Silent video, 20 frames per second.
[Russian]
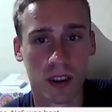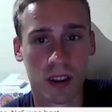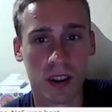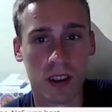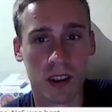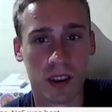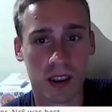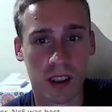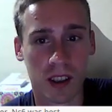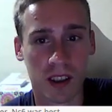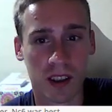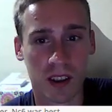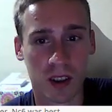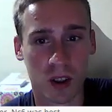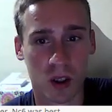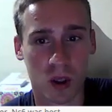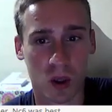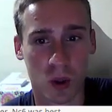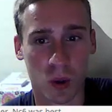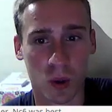и
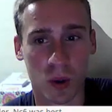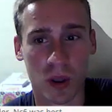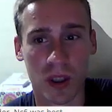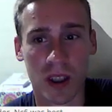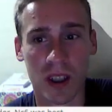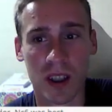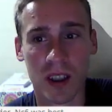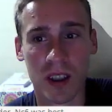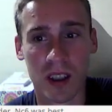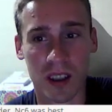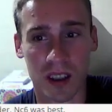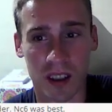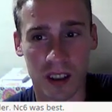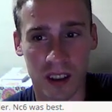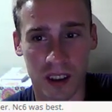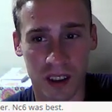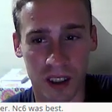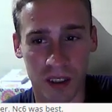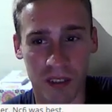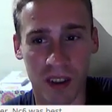естественно, что э,
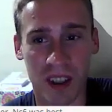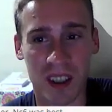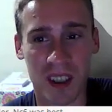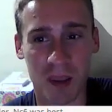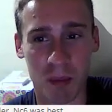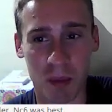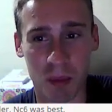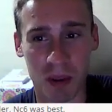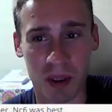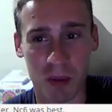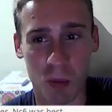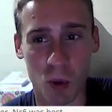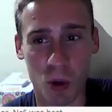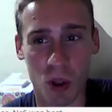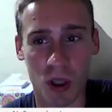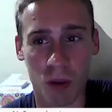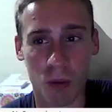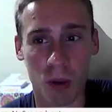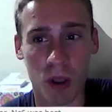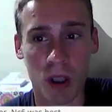давайте мы
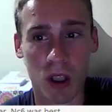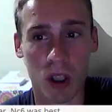посмотрим,